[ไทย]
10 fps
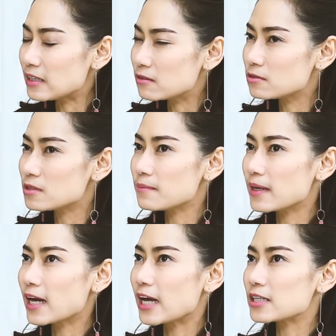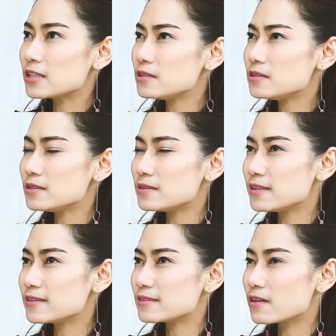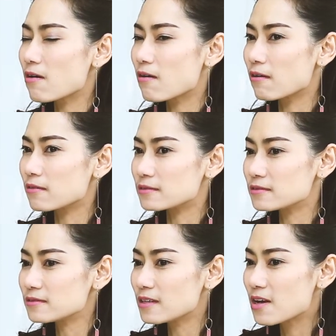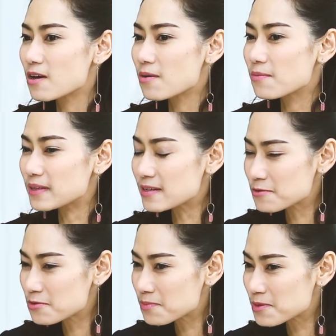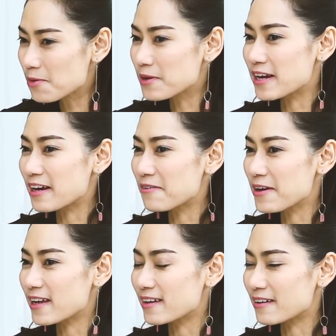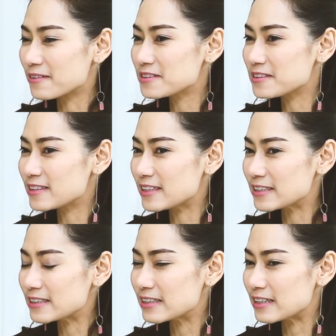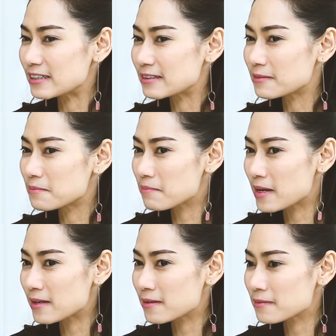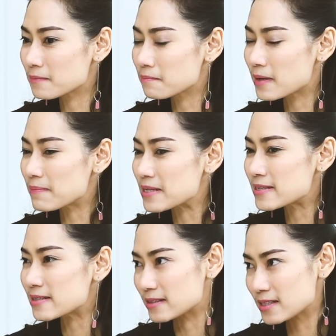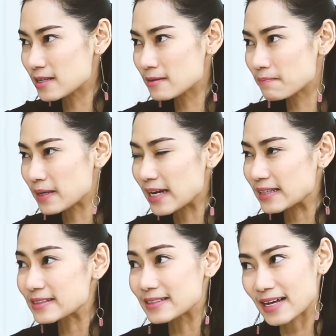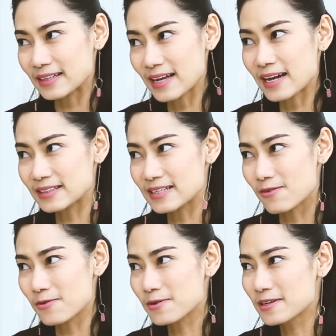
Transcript: กนิวใช่ไหมคะคือจริงๆของวิทยุชุมชนเนี่ยเราเห็นแล้วจริงๆมันมันเป็นสื่อที่เป็นการสื่อสารทางเดียว